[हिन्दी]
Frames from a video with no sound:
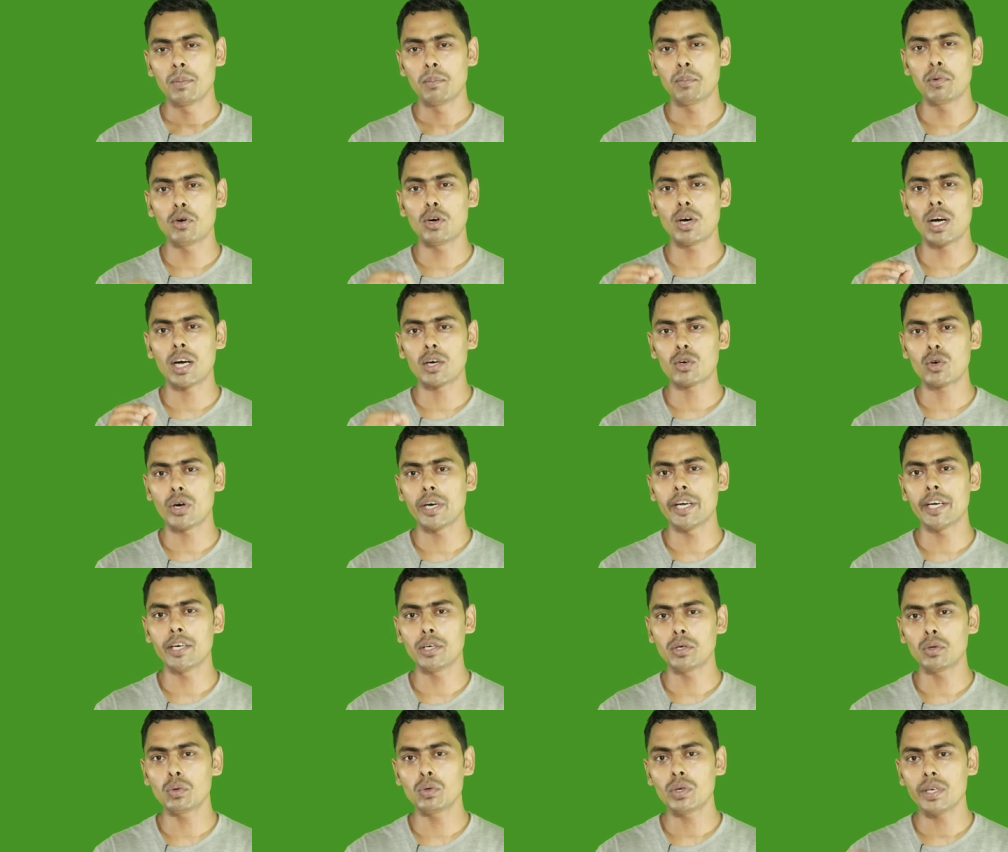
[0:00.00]
वो
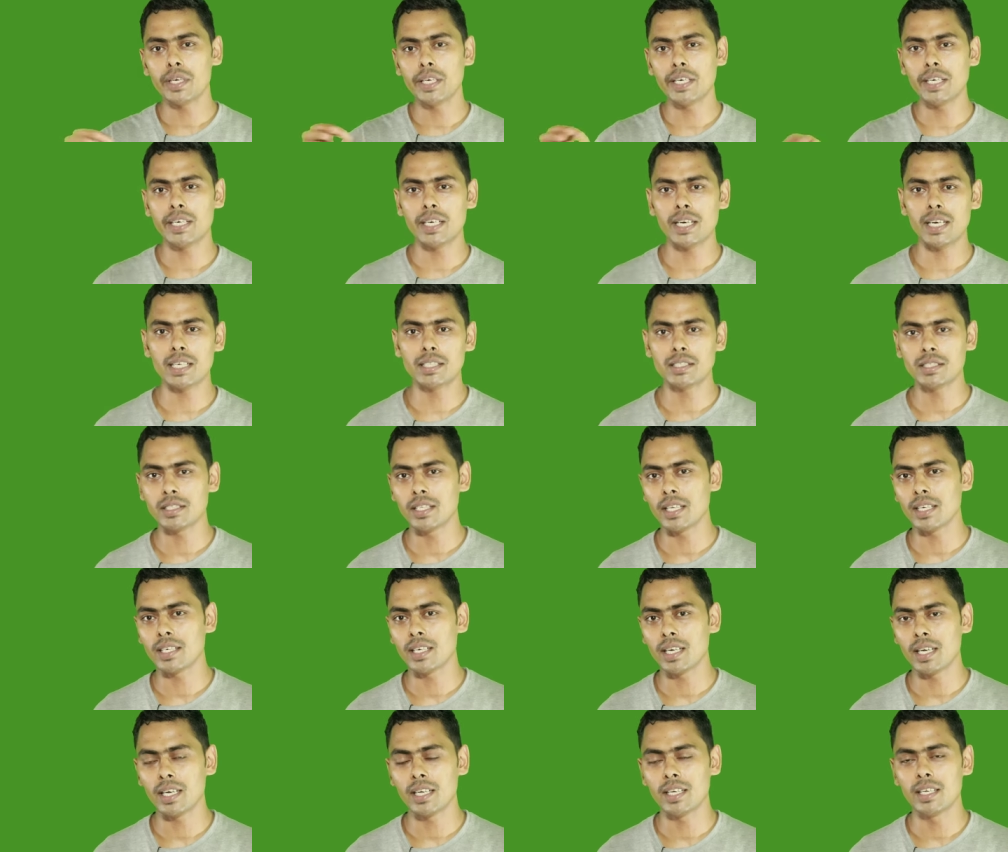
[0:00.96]
अकॉर्डिंग टू इंटरेस्ट
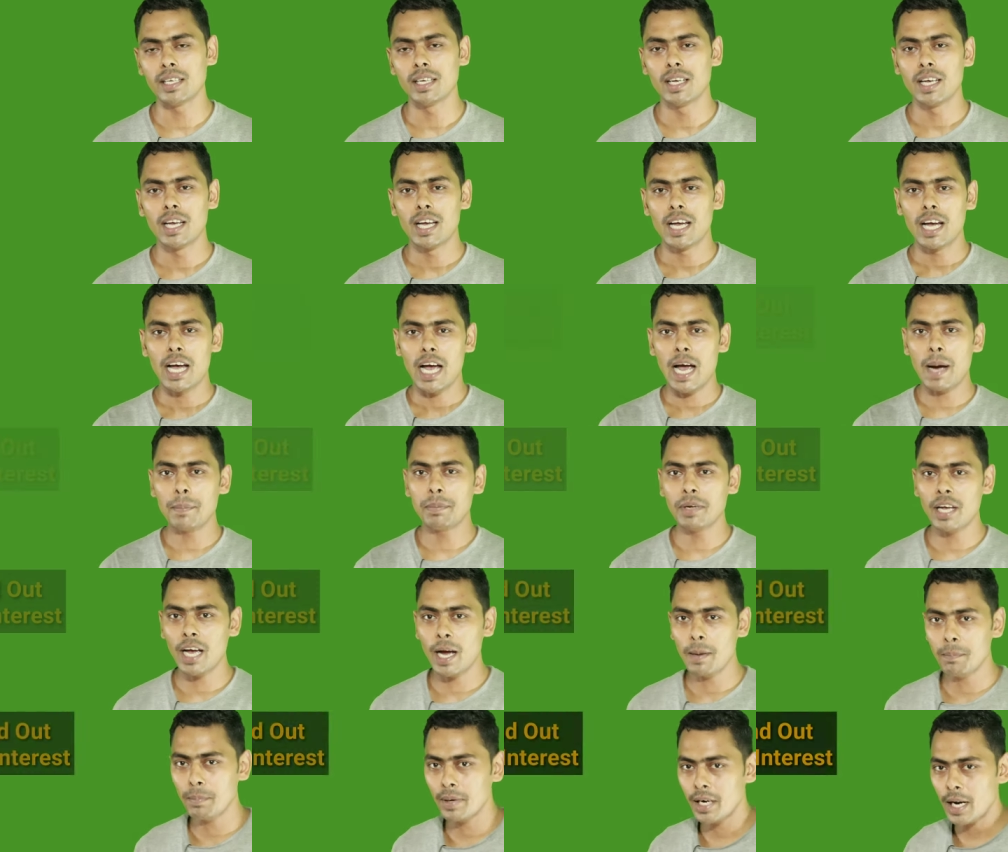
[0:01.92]
देखना है अब
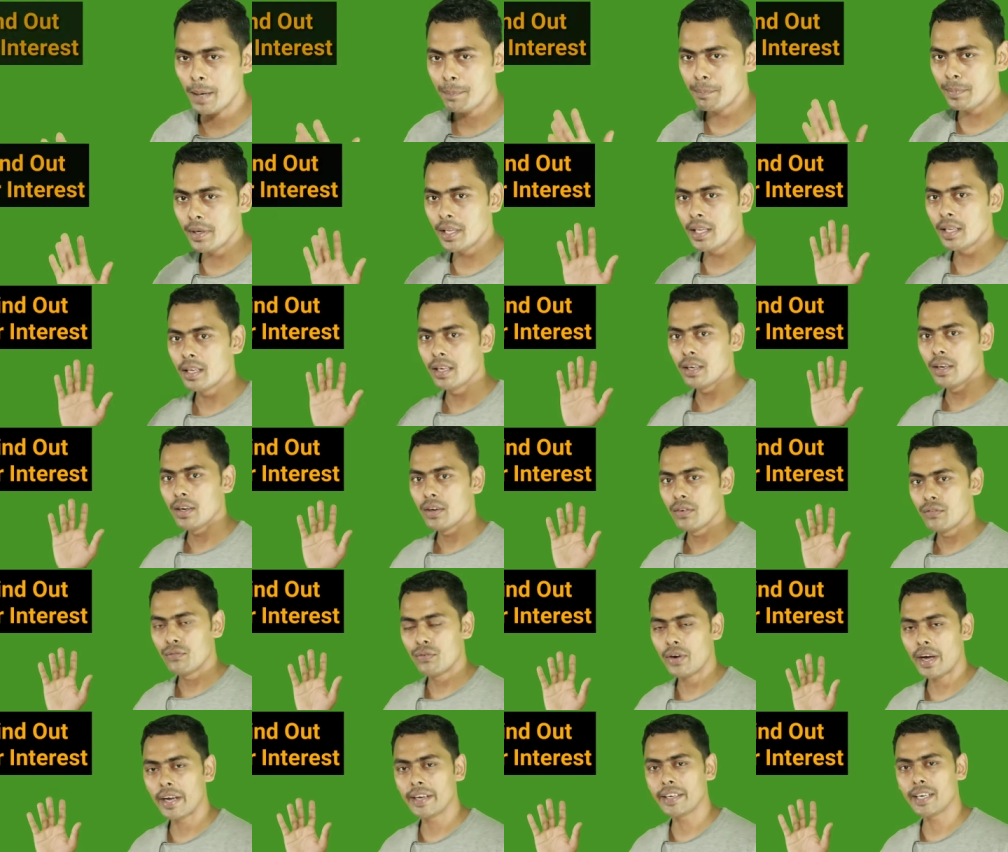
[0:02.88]
यहाँ पर आपने
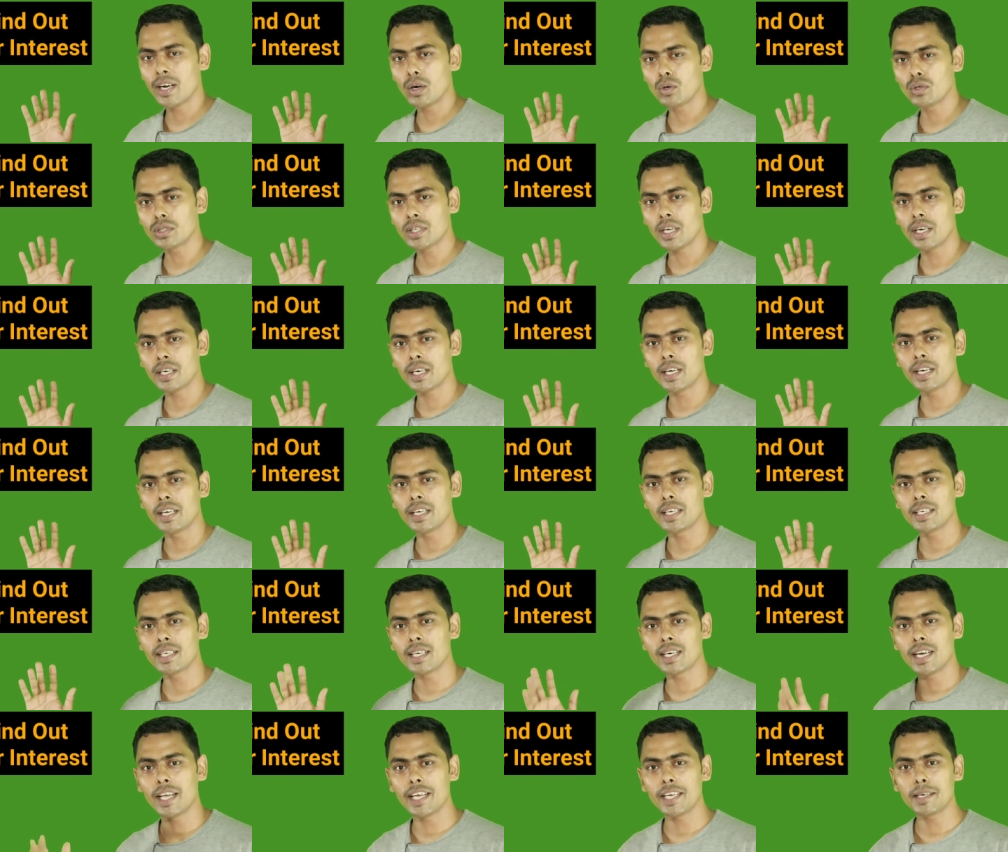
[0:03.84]
फाइंड आउट करना है
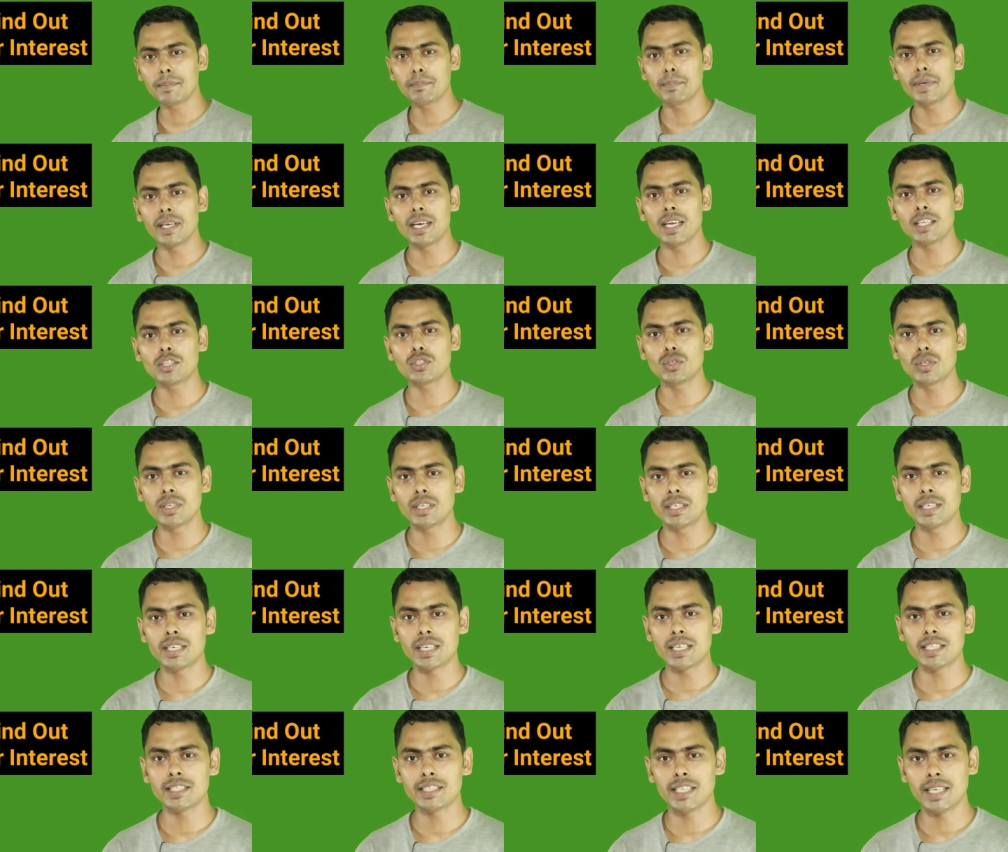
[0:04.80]
कि लाइक मेरा जो
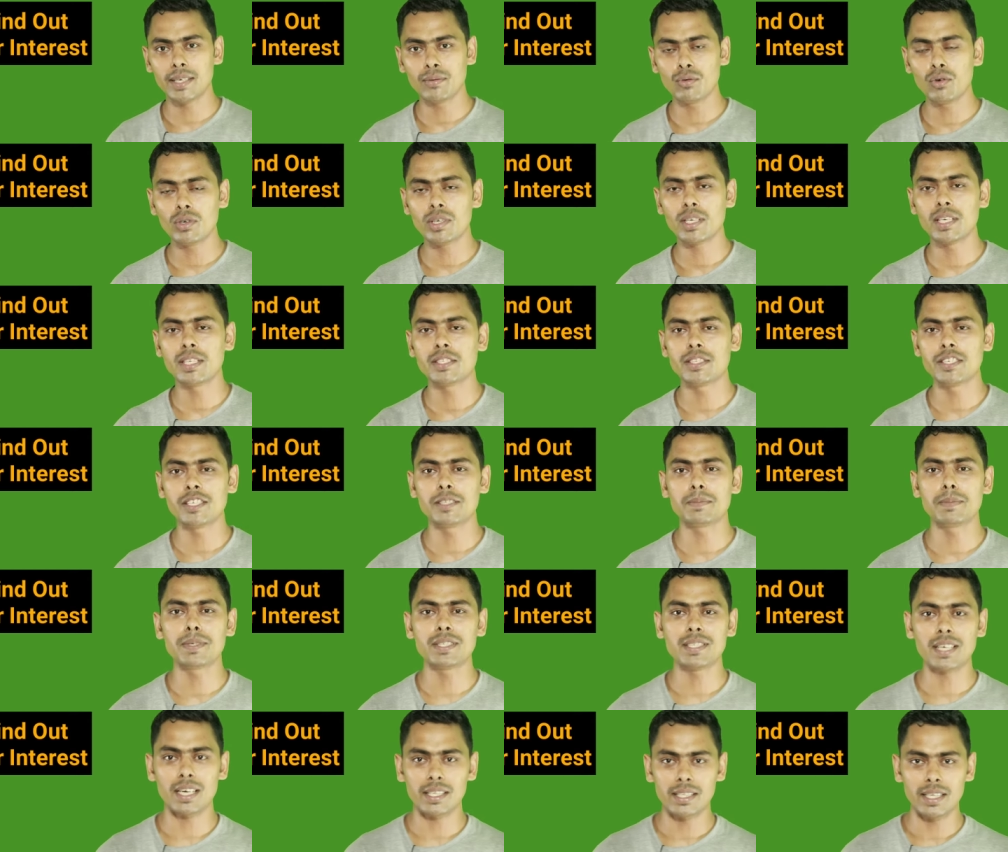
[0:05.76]
इंटरेस्ट है वो किस चीज़
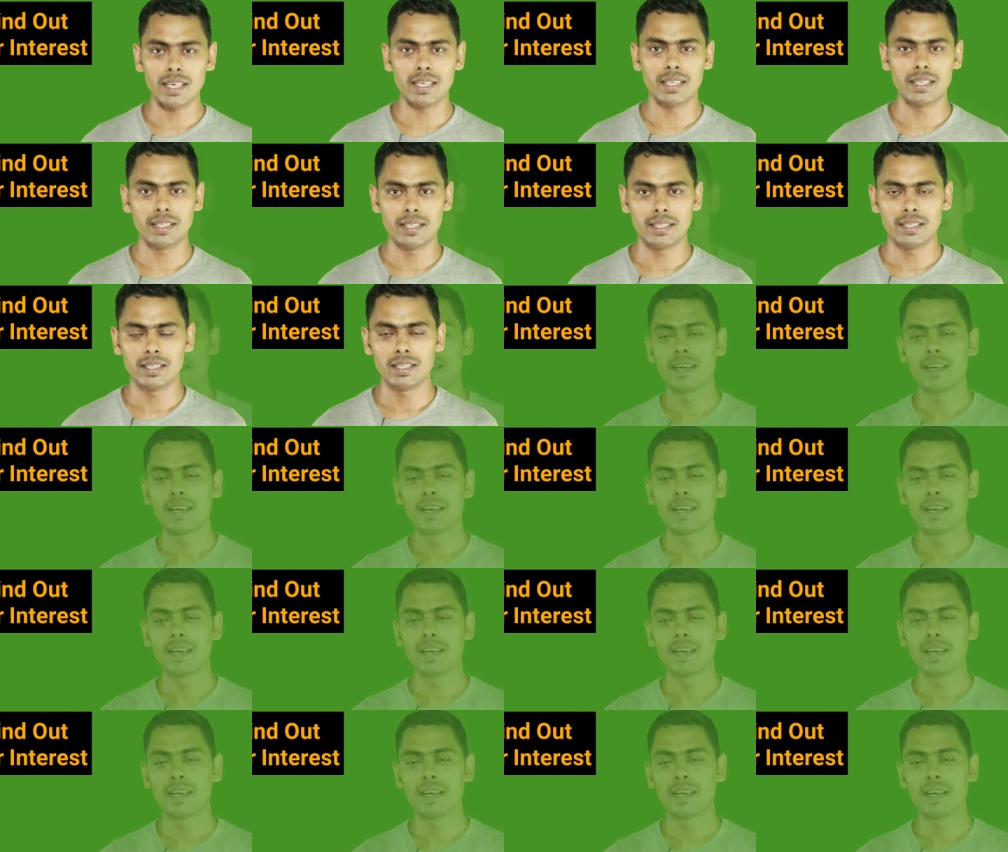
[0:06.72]
में ज़्यादा है